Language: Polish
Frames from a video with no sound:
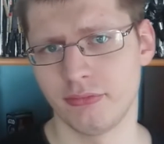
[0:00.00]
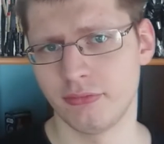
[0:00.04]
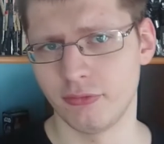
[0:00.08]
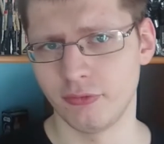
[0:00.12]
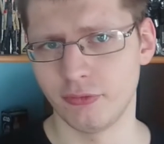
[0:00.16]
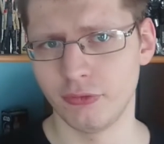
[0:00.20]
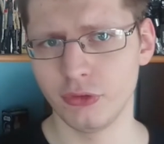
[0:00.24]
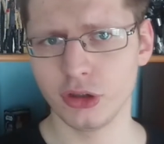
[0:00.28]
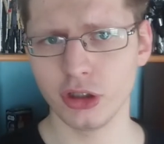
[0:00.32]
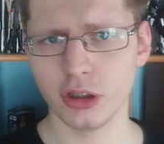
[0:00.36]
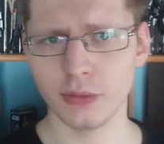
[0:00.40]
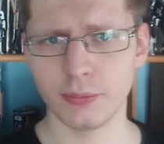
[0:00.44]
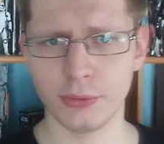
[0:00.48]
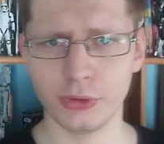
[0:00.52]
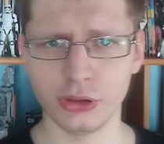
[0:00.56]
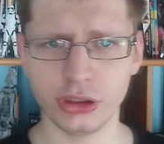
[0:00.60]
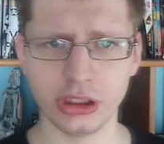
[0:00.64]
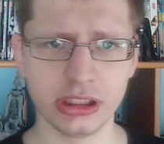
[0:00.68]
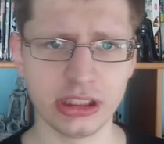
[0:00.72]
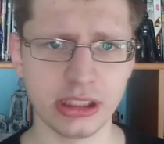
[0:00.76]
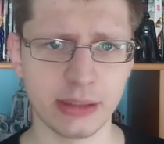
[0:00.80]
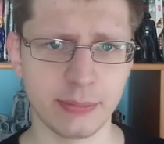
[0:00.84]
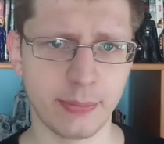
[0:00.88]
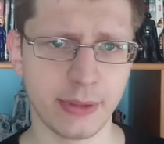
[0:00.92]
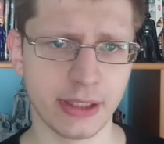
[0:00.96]
WUKO
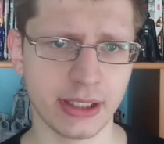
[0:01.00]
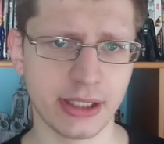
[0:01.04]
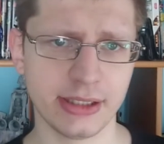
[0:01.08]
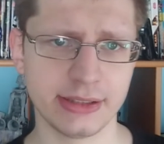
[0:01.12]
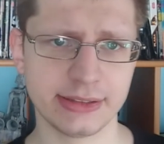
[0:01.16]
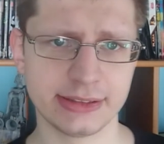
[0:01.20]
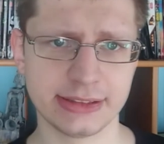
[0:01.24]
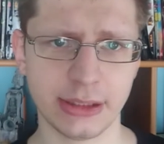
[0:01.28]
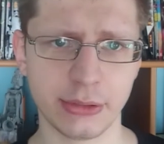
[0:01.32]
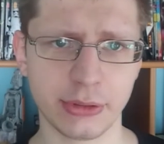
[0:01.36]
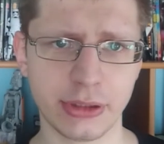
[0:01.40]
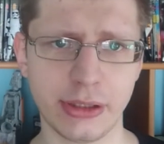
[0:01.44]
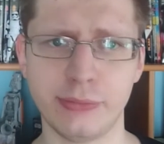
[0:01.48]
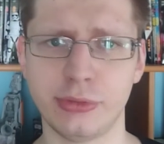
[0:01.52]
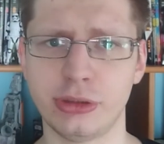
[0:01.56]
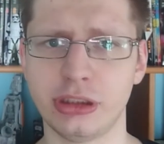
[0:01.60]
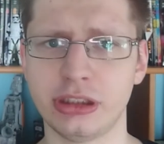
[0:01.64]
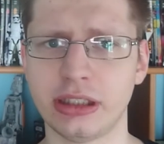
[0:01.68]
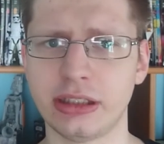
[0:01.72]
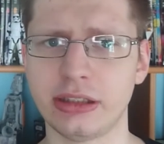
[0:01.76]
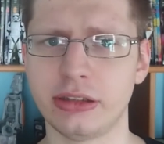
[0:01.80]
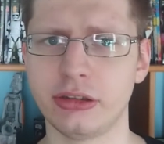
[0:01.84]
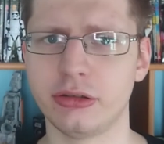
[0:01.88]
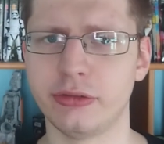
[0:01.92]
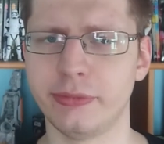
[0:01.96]
posiada pakiet całkiem
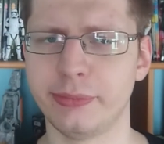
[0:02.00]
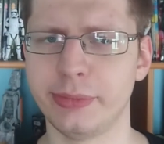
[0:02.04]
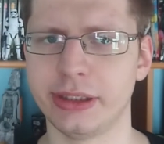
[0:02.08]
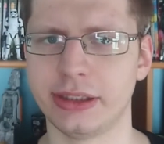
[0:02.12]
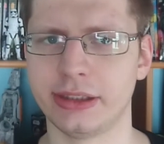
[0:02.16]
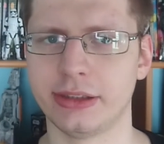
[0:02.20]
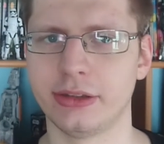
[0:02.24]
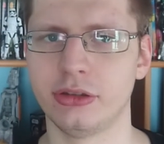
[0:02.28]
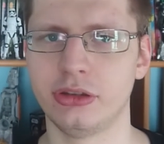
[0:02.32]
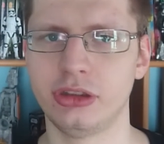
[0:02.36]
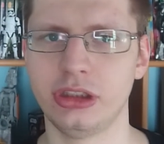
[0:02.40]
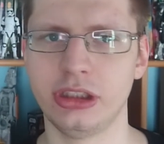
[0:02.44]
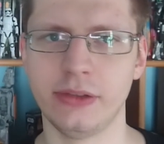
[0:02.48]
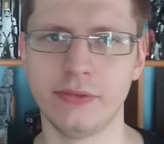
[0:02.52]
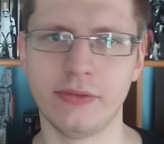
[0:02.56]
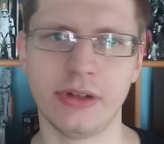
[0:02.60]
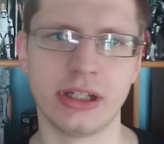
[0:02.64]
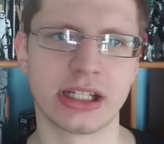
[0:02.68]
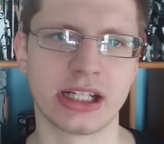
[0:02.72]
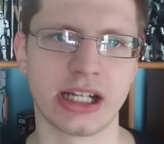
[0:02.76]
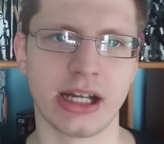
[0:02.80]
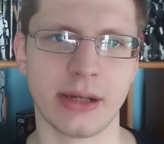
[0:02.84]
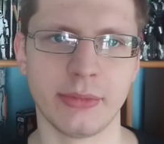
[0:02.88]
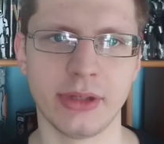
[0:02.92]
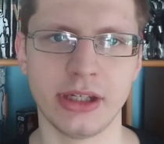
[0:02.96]
przydatnych umiejętności
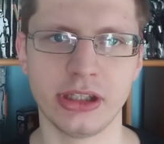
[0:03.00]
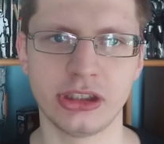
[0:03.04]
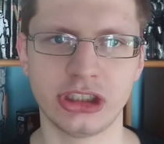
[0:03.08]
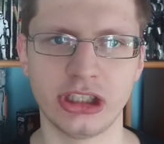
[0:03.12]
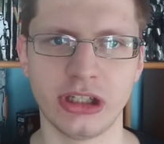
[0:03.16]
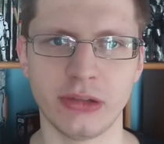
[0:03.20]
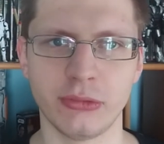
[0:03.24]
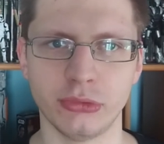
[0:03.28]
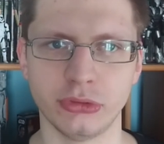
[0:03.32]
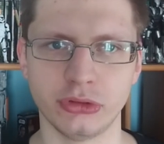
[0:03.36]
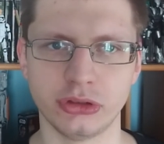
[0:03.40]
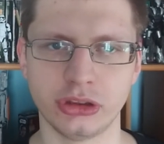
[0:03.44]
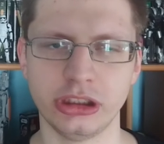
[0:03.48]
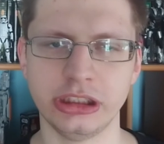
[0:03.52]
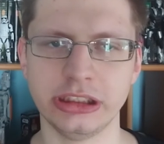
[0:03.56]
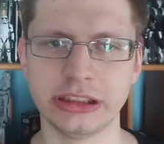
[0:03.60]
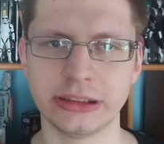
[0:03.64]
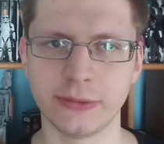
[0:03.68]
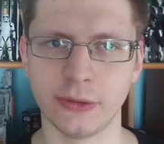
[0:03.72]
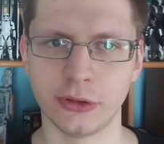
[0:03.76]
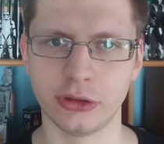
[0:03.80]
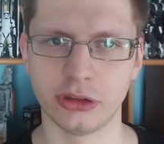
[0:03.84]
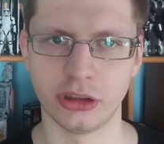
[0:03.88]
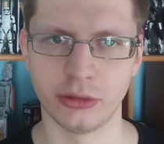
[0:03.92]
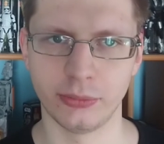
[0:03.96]
walka mieczem,
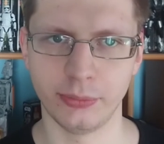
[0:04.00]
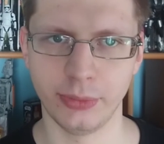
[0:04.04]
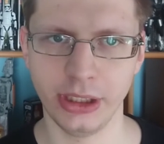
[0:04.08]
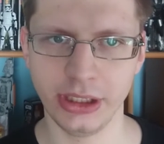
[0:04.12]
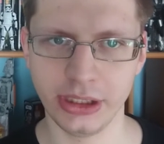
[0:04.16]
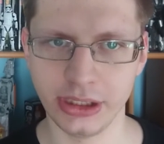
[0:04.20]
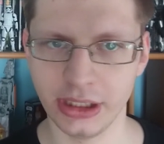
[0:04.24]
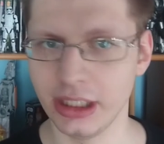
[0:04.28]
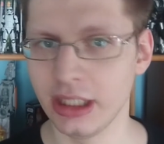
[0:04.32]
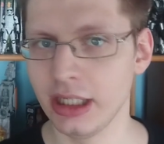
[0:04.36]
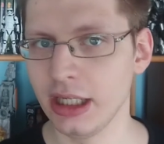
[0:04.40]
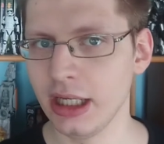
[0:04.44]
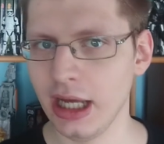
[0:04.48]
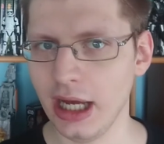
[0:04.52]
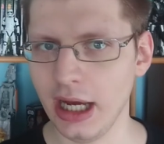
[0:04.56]
łucznictwo, tropienie,